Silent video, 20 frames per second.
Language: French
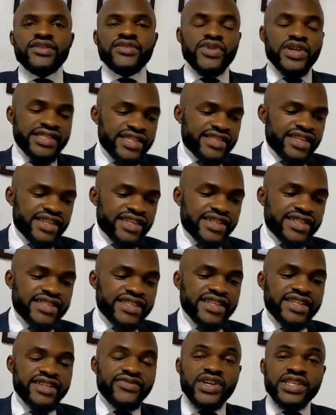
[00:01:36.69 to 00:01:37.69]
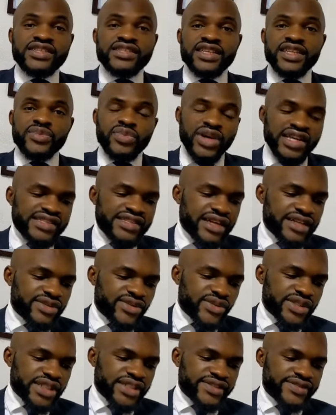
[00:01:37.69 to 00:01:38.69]
Voici ce qu'il dit, voici ce qu'il pense d'André
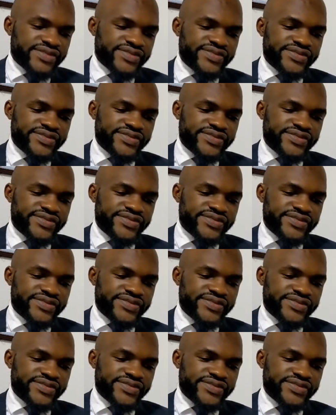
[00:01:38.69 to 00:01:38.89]
Onana.